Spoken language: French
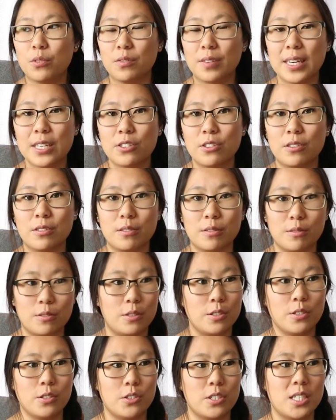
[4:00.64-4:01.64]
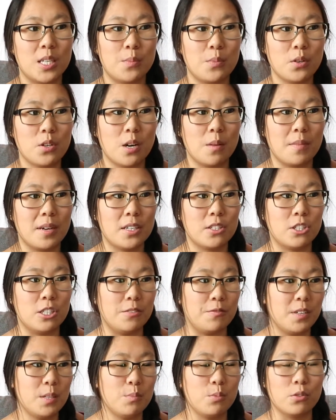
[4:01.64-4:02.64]
Pour vrai, je, sais pas comment j'ai
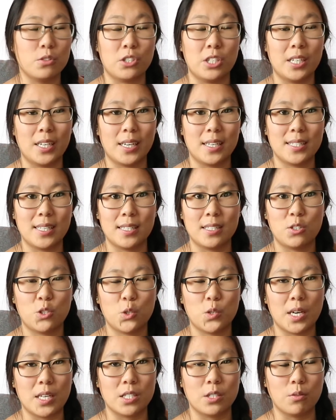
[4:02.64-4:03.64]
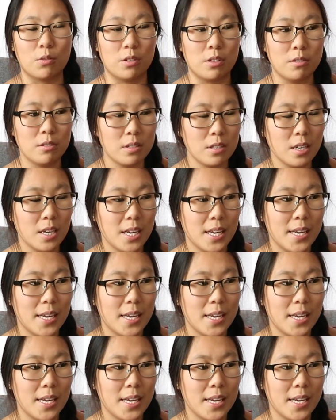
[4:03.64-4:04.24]
fait pour gérer cette situation-là. là.